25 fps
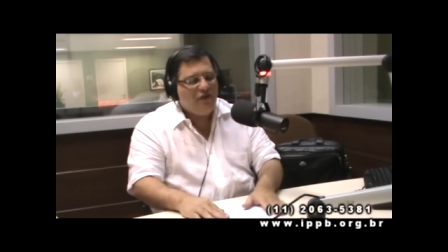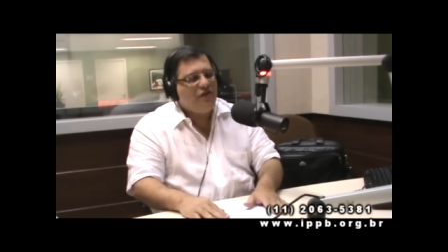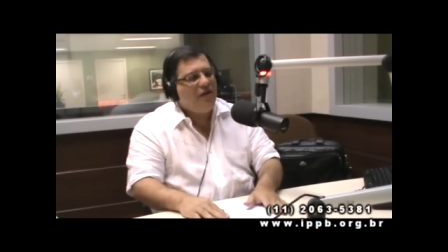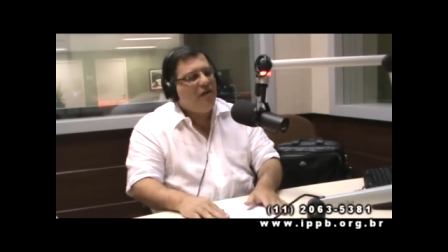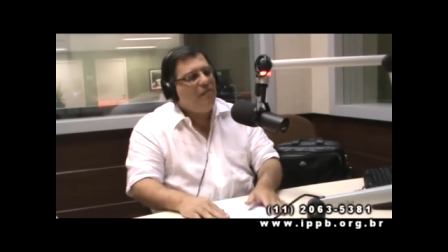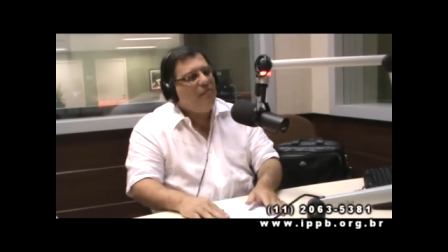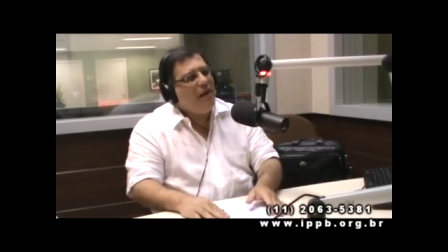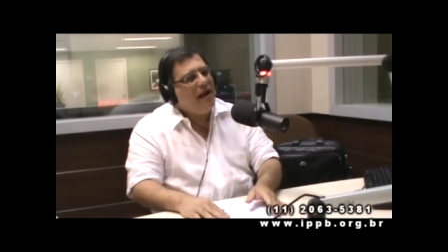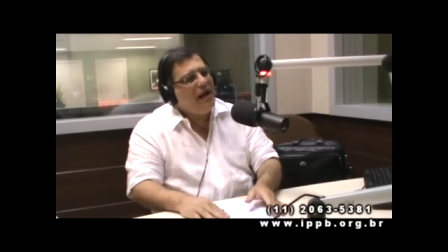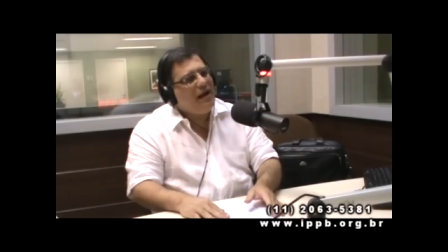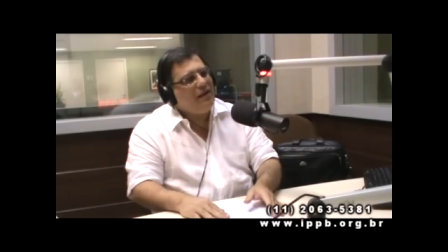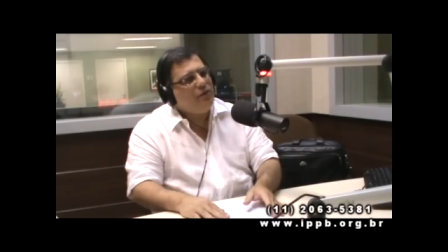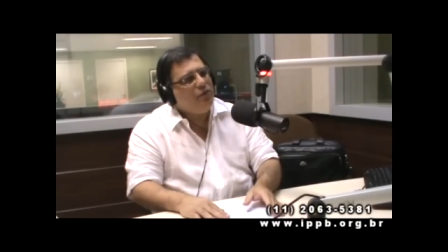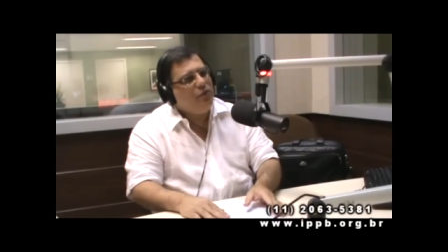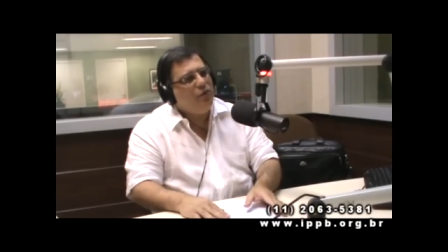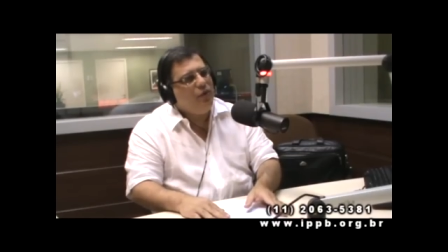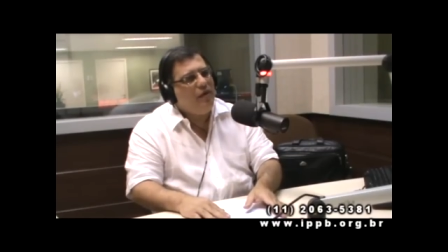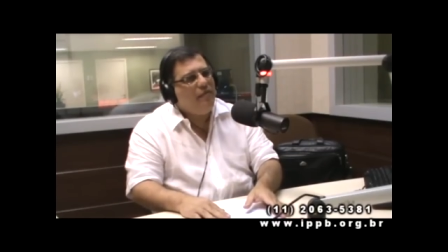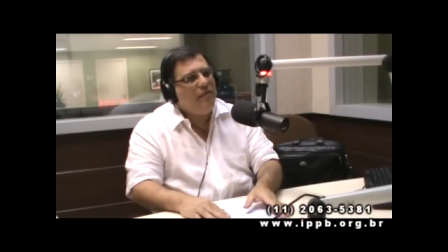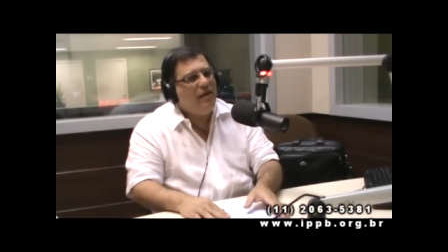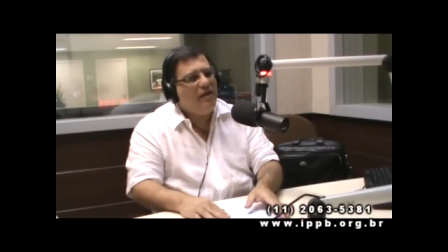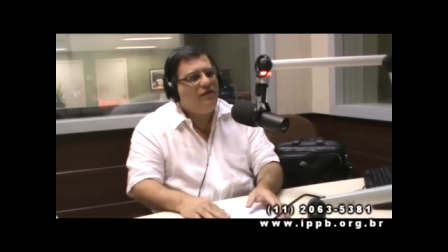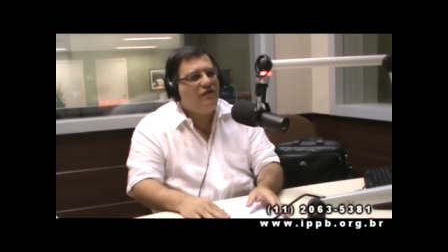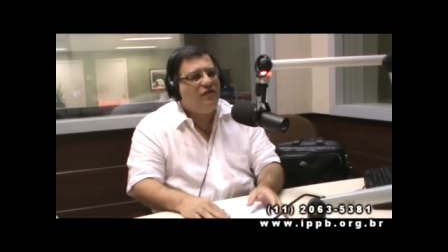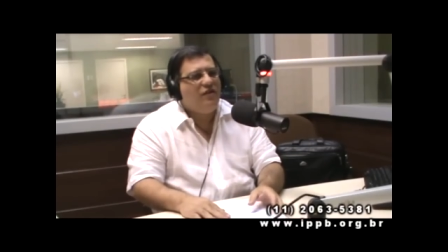chamado no
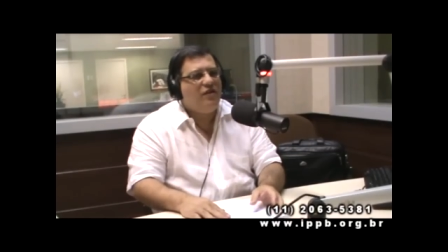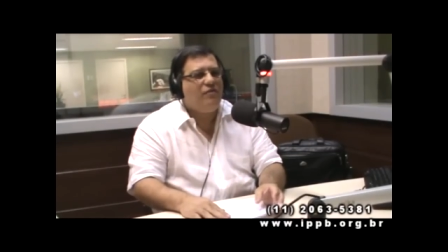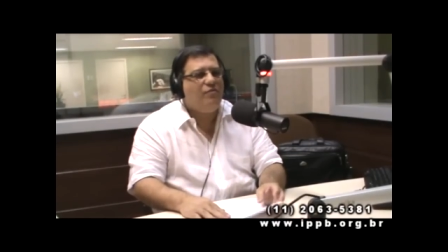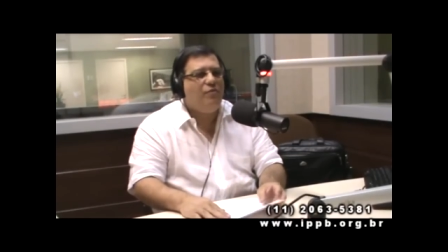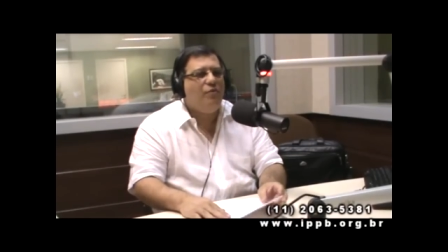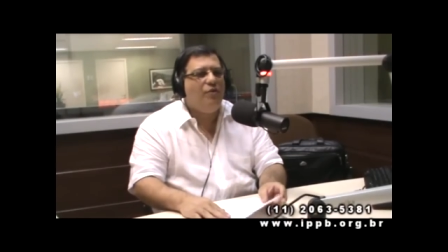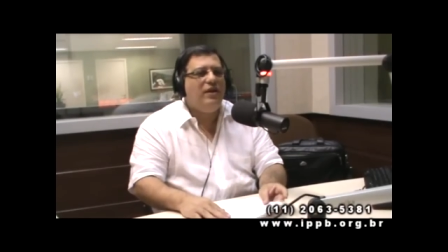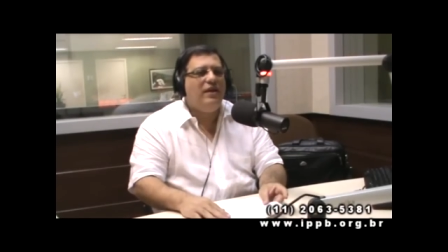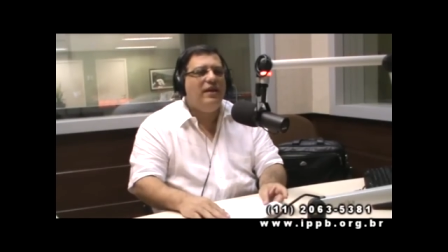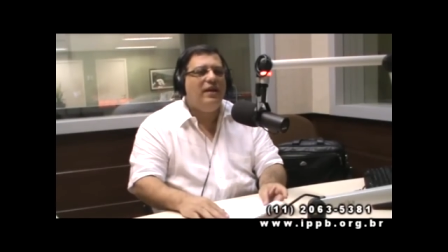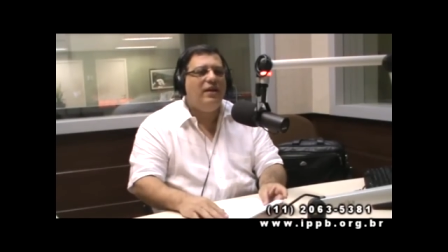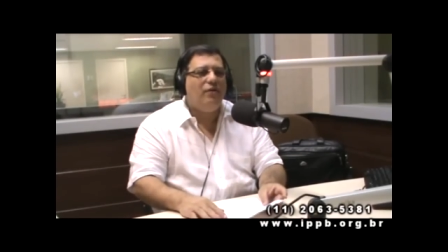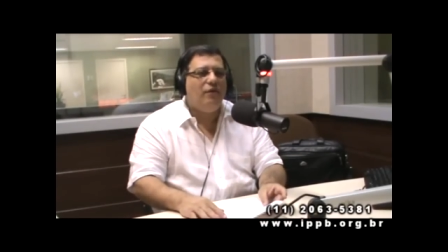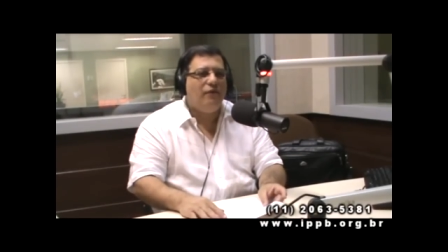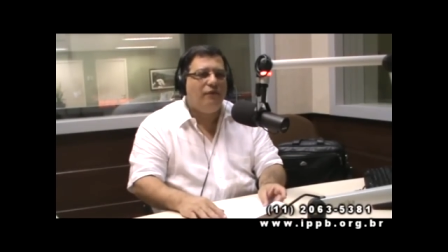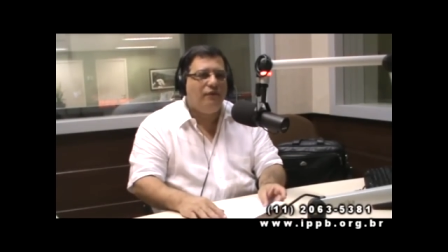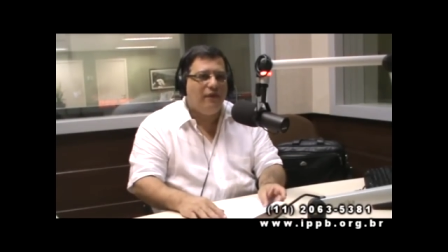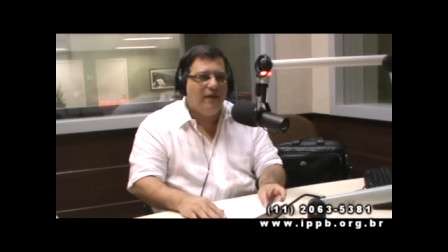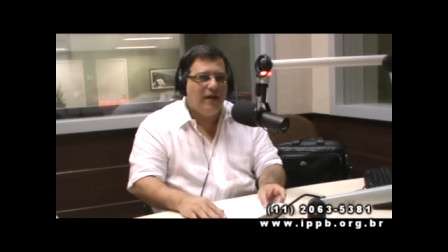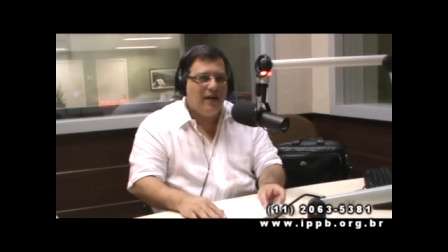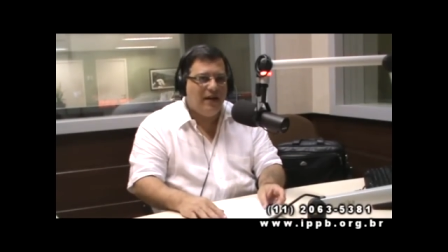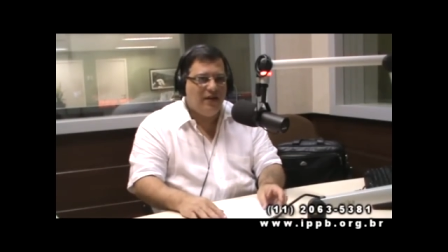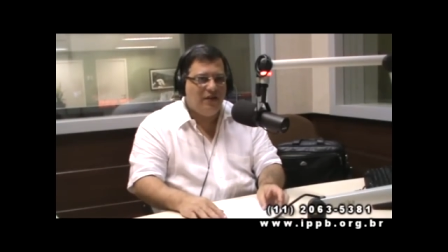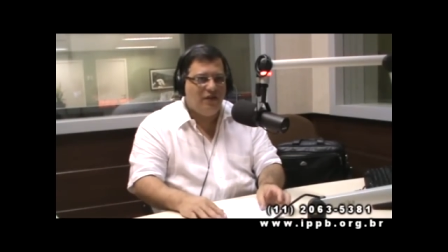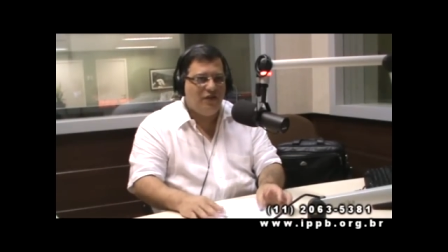hermetismo
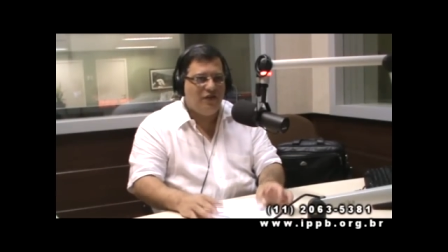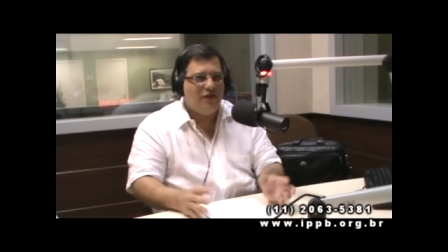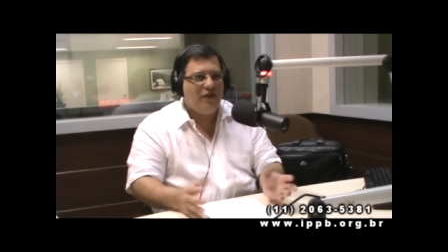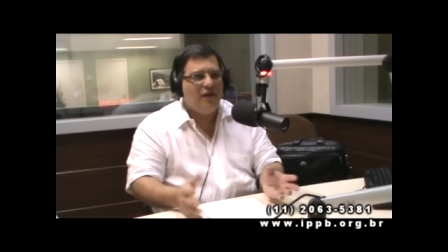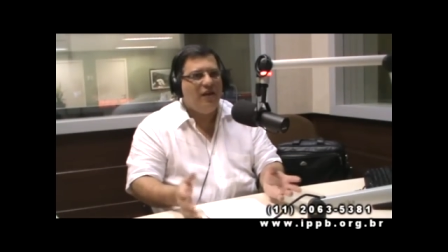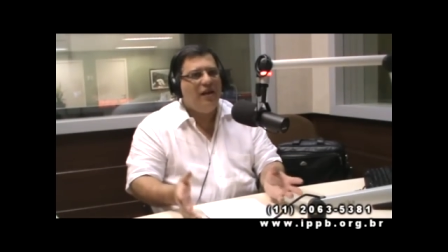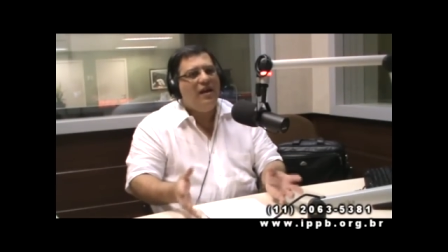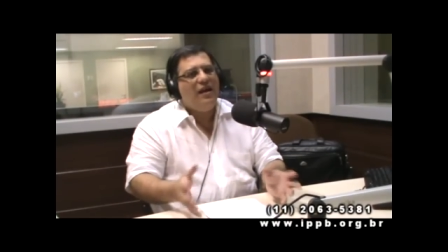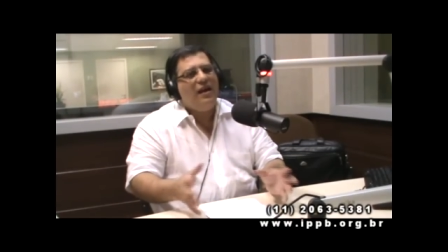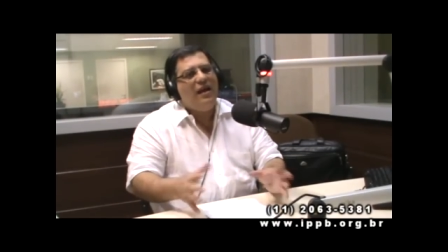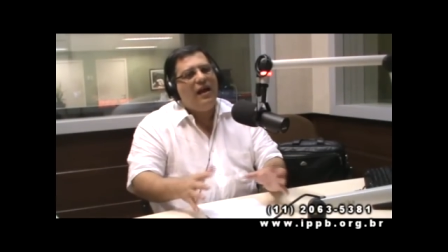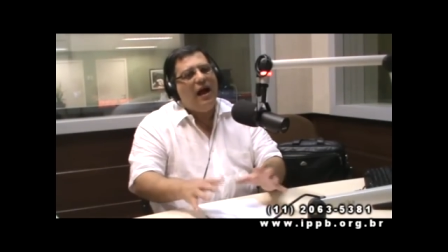Hierofante,